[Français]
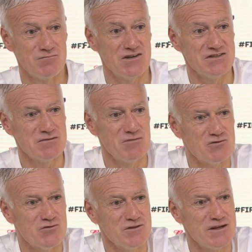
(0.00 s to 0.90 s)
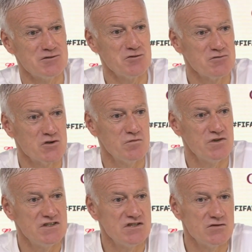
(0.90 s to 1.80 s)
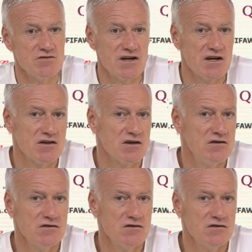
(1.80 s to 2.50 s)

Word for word: pratiquement toute la compétition il y a quatre ans.